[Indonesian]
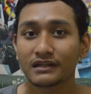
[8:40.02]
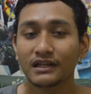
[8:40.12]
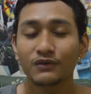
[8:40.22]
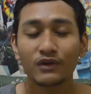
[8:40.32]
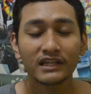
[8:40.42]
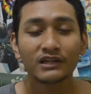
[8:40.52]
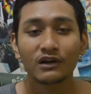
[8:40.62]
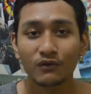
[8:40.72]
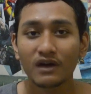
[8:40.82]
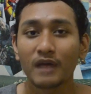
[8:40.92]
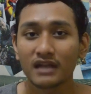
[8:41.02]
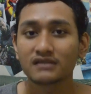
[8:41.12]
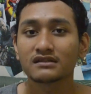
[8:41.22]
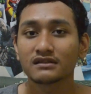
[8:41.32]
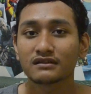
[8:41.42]
Jadi gue rajin kalau gue nggak malas.
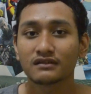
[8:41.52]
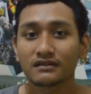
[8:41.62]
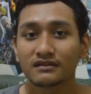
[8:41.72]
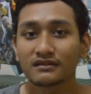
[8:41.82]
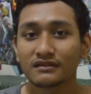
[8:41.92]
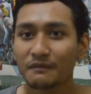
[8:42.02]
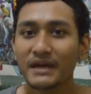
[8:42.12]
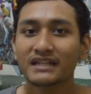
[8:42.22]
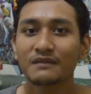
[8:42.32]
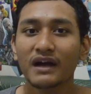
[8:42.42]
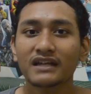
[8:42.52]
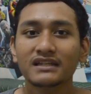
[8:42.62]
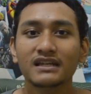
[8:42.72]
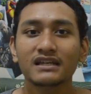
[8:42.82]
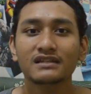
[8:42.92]
Baik, terima
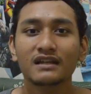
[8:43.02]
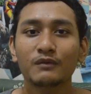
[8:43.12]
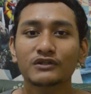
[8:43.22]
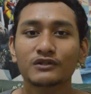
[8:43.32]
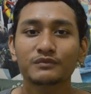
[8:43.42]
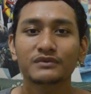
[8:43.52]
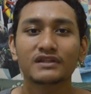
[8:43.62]
kasih Selamat Slabberstrup.